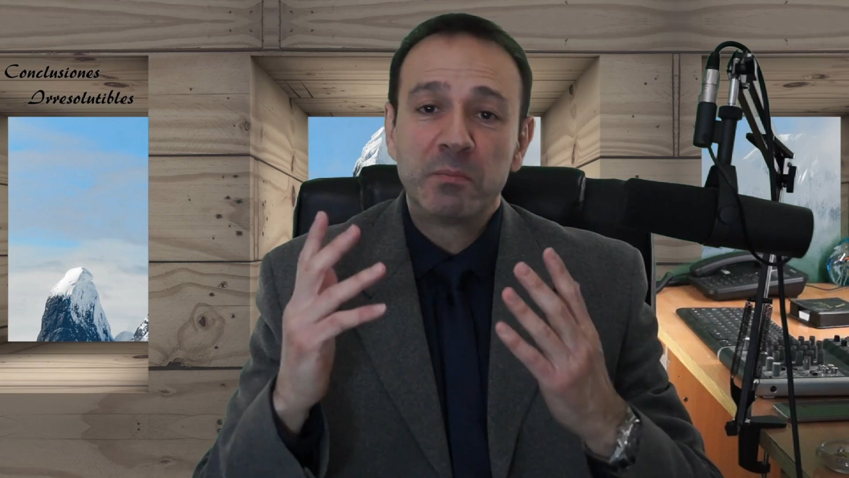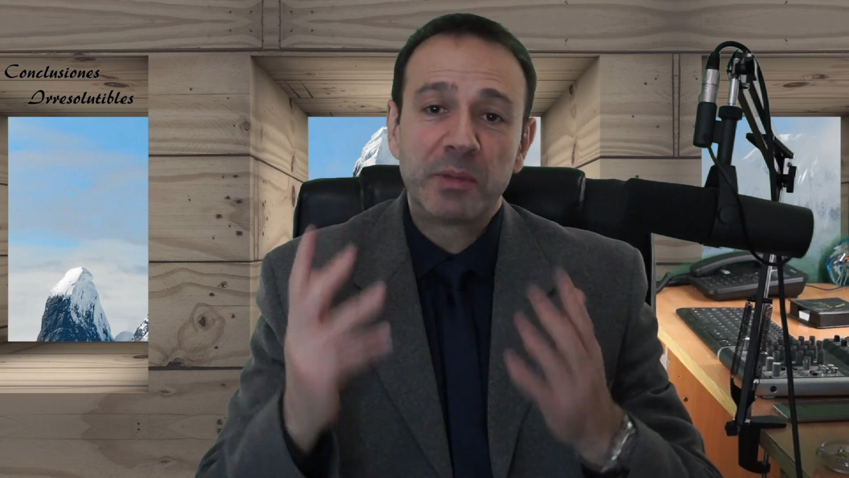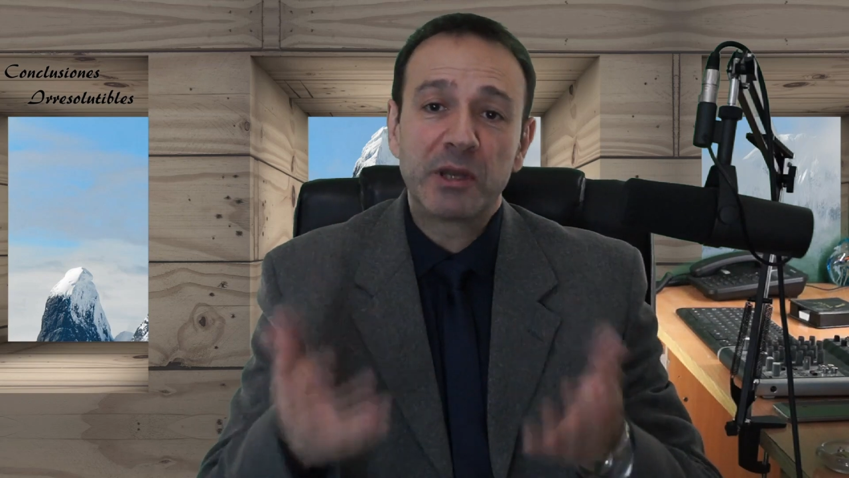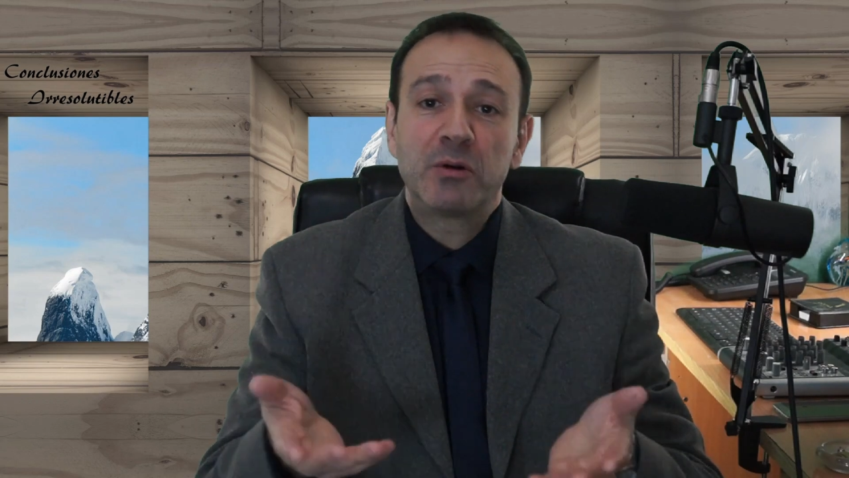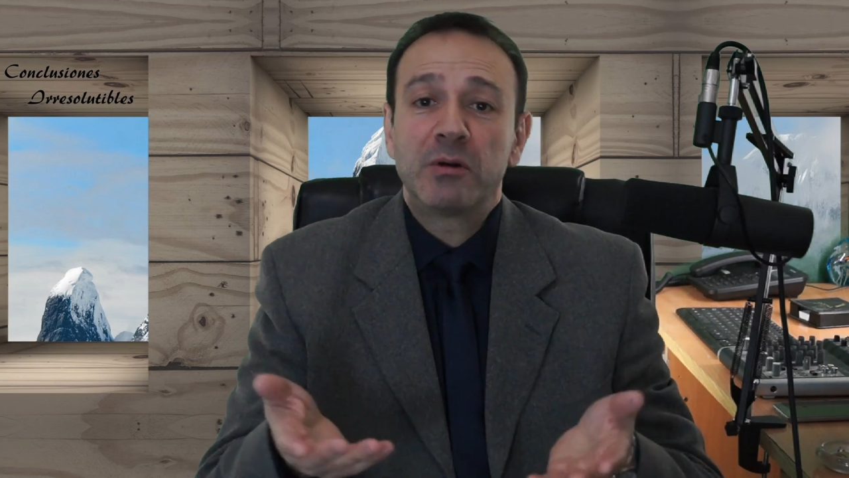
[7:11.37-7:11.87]

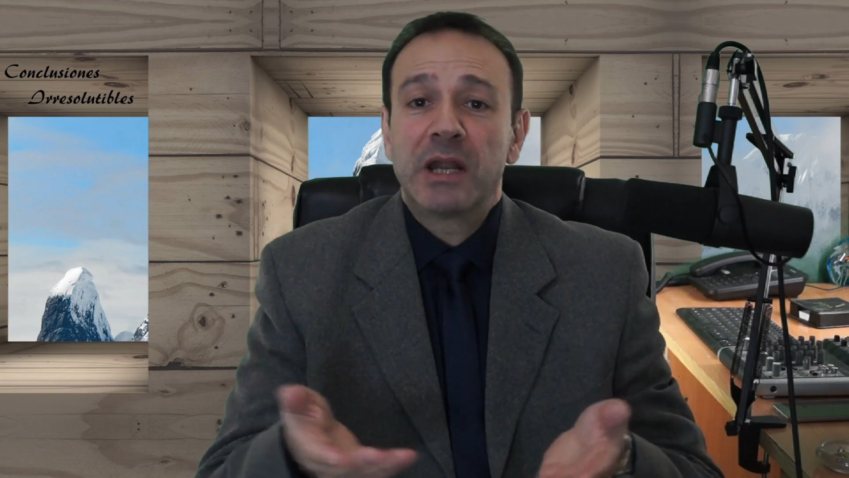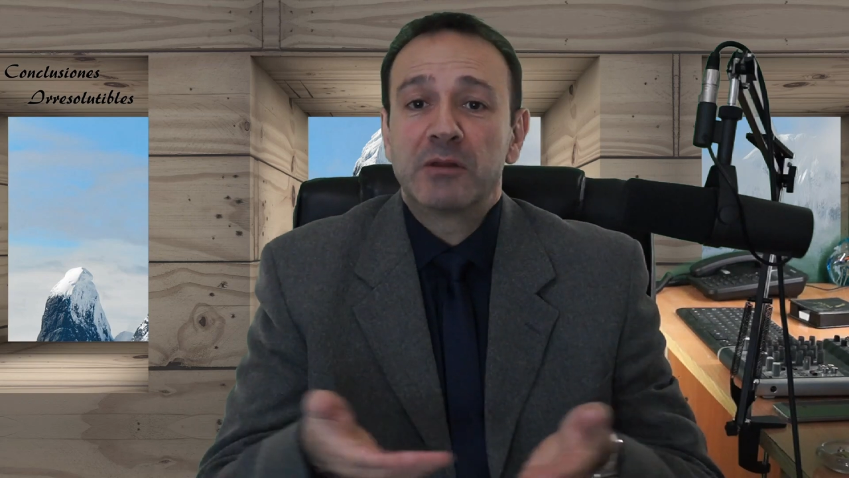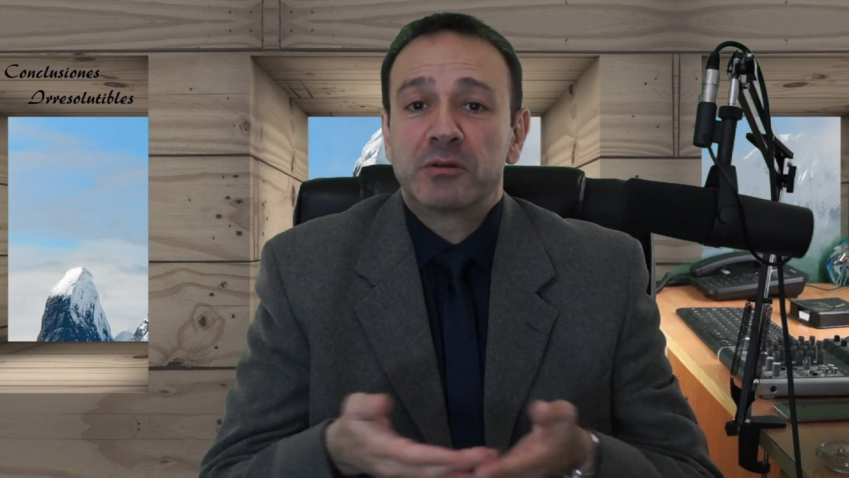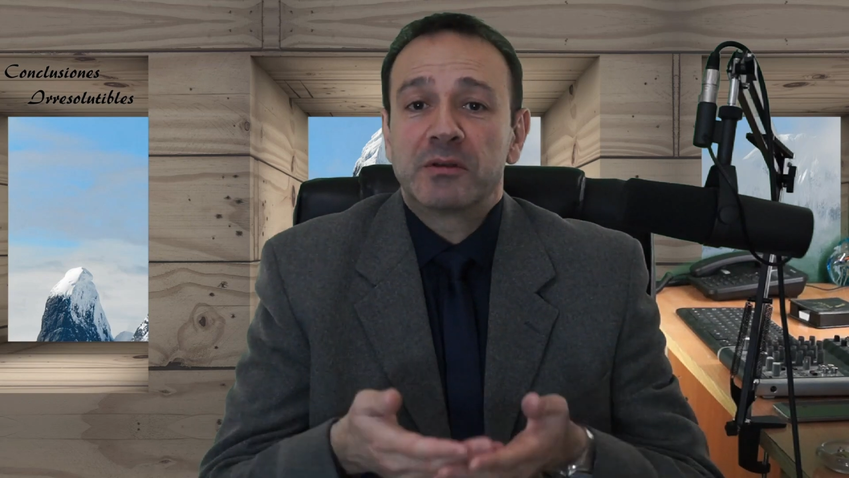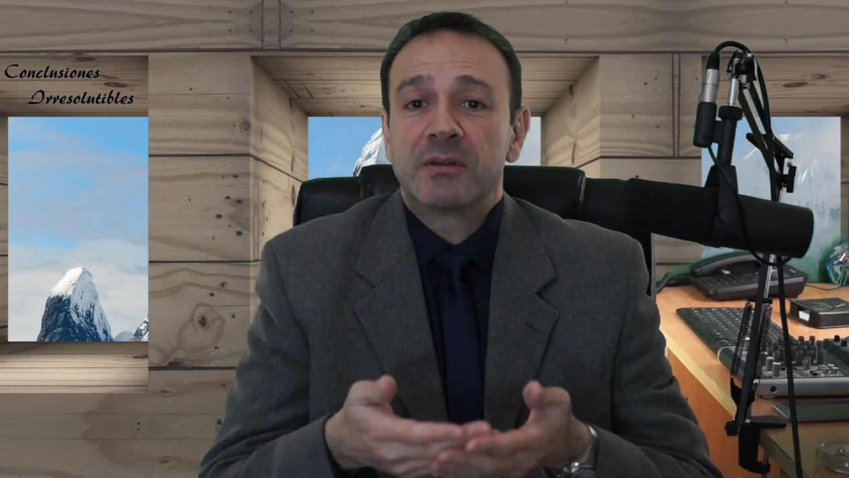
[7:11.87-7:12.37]
pero la
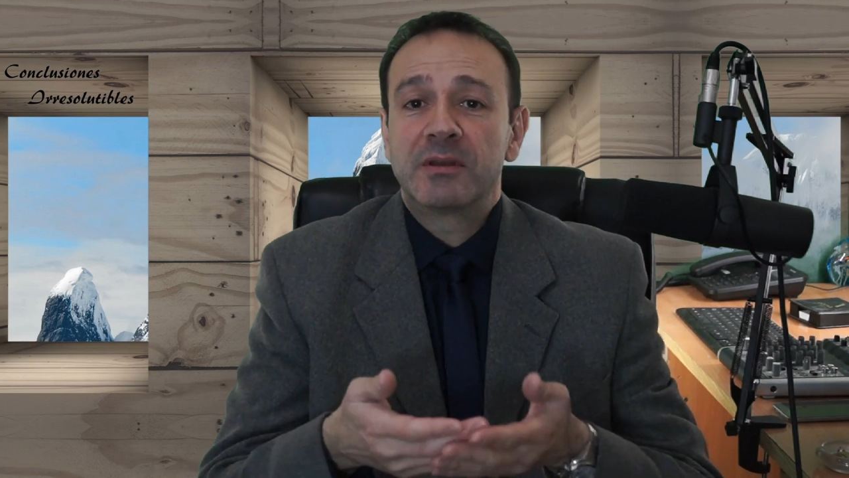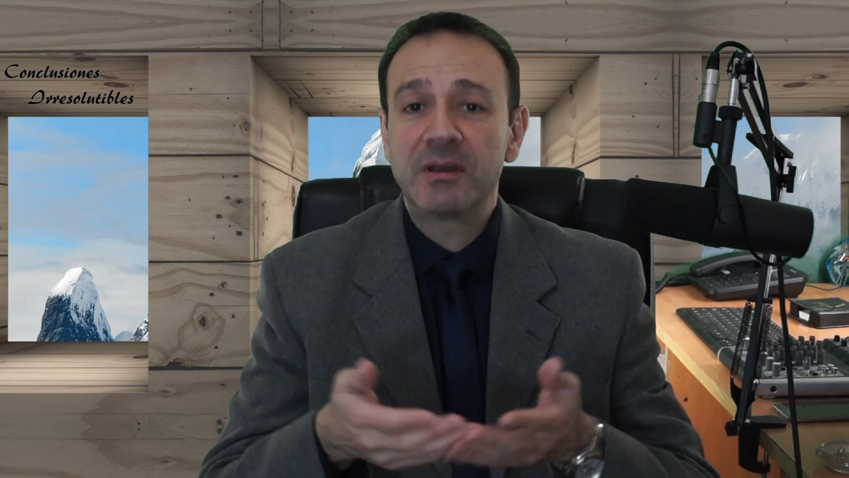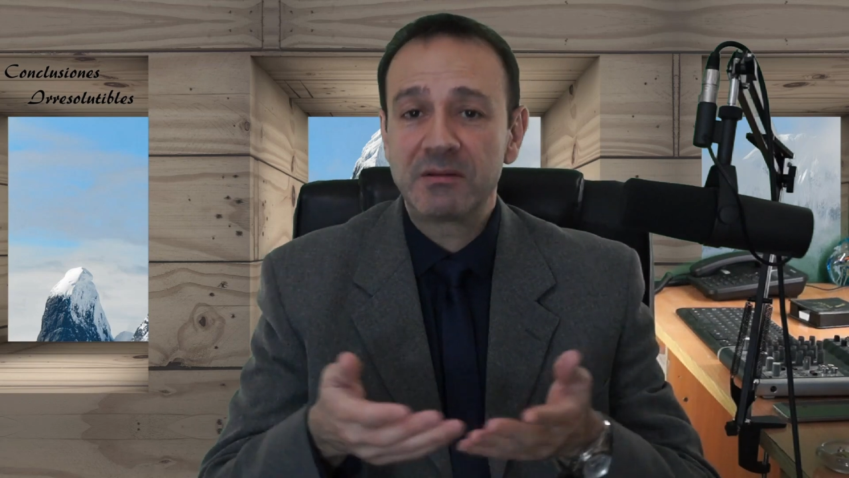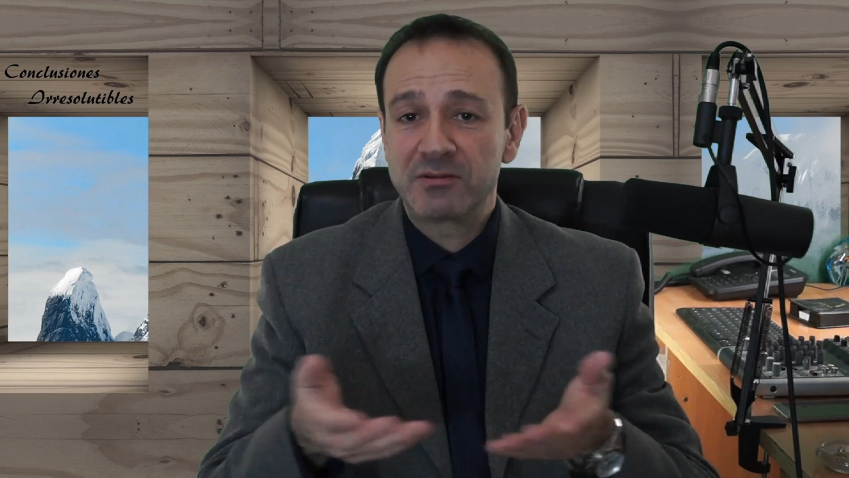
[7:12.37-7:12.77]
noticia,